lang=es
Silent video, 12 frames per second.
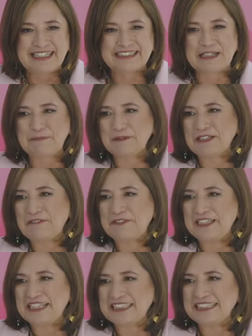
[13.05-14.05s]
Está por
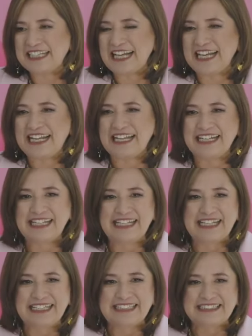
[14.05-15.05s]
definirse
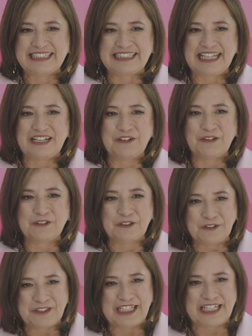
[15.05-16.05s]
si tengo o
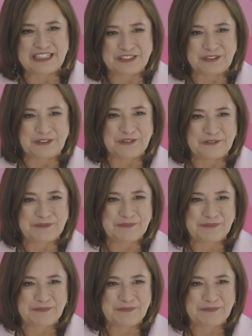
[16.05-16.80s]
no derecho